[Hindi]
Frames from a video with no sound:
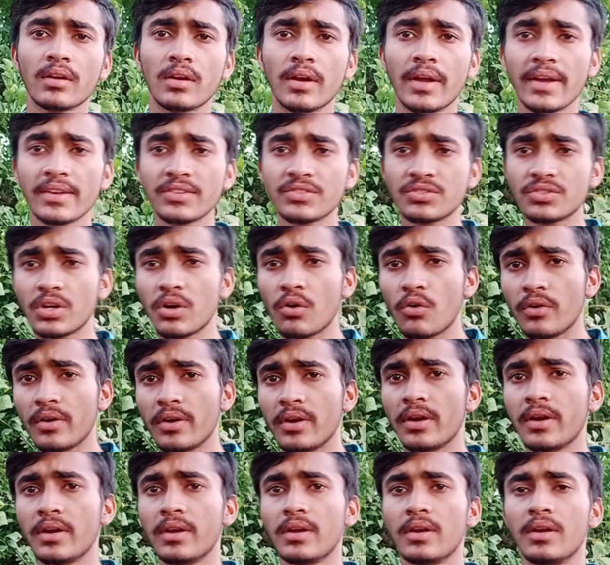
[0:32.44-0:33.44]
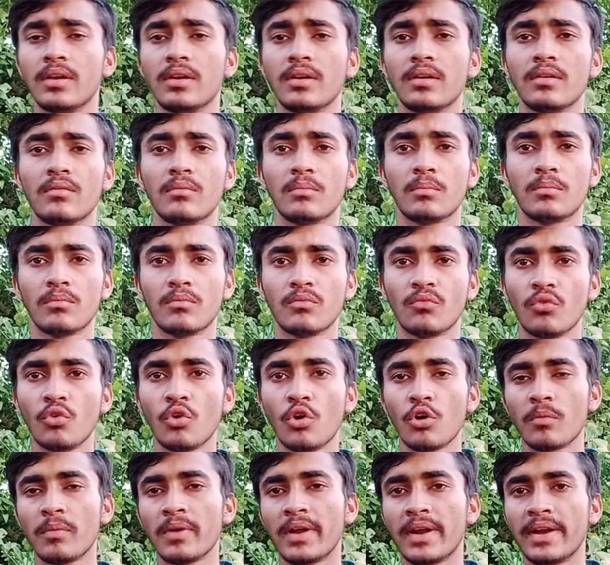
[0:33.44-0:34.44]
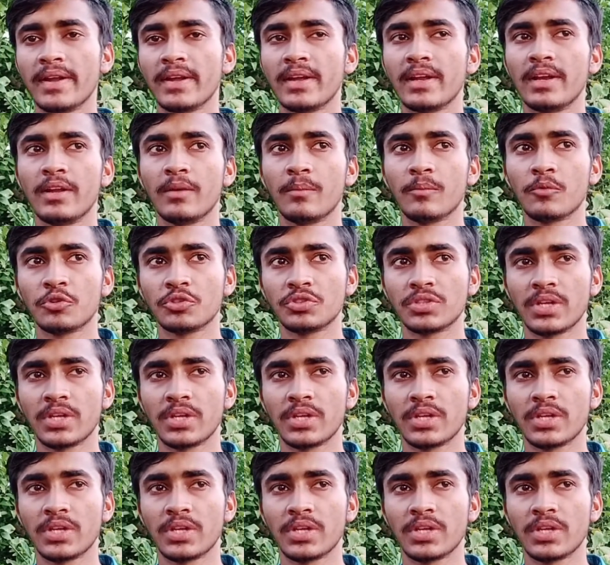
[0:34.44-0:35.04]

एक्स्ट्रा ऑर्डिनरी व्लॉग बनाने के लिए हमको